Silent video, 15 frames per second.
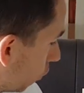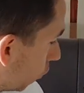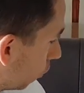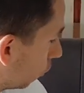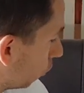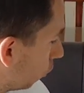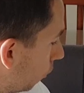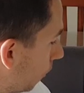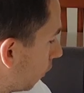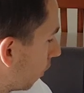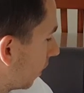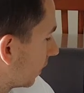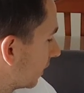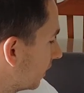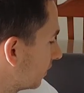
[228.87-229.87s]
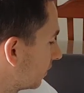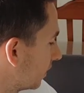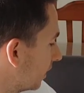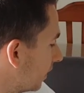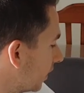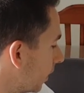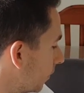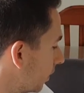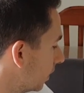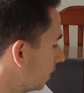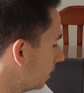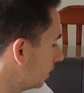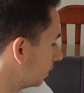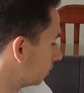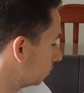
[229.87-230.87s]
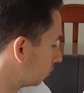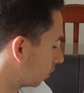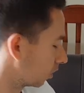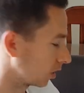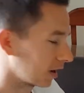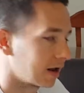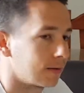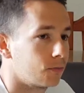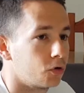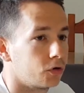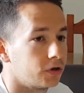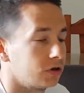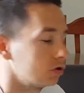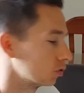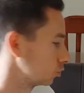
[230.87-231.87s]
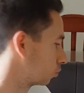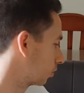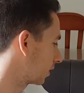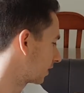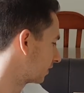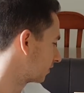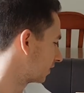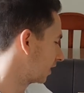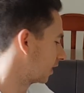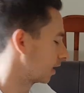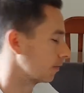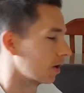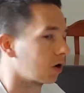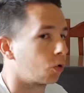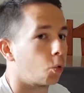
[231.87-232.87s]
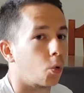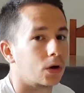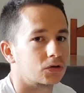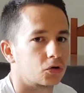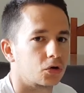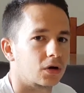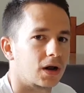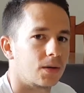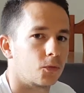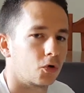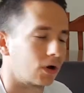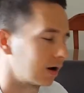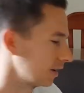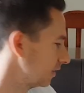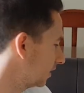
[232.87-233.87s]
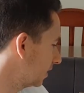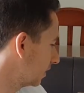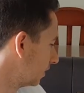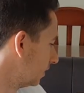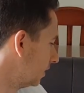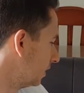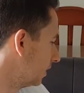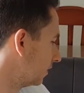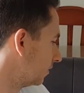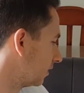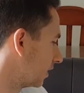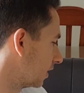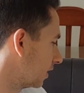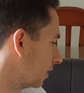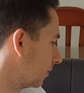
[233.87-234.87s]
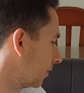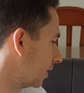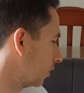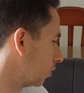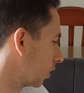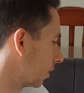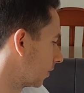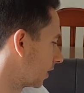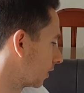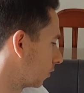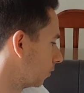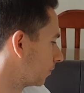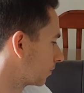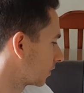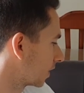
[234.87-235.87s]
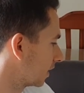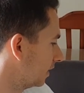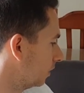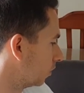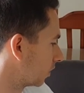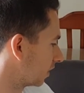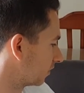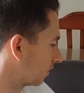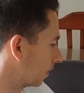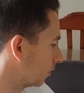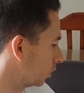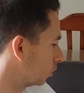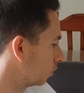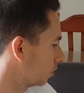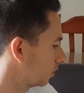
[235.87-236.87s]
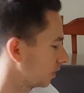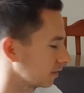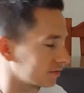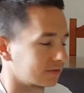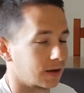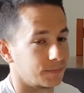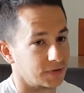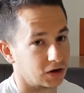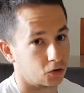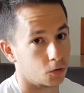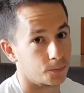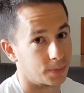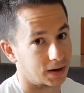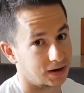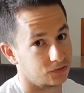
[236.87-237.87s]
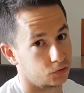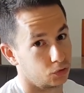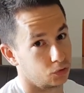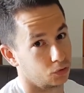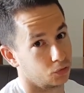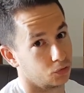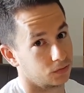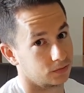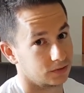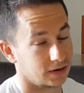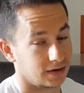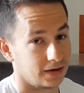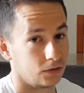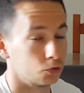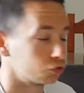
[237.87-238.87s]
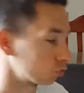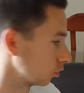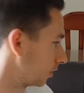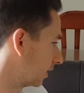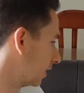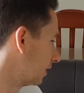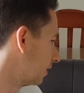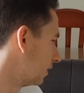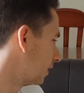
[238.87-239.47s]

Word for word: con un grupo al que se le daban 2 gramos y otro al que se le daban 4 gramos al día de melón amargo. Y lo que se vio, también comparándolo con el uso de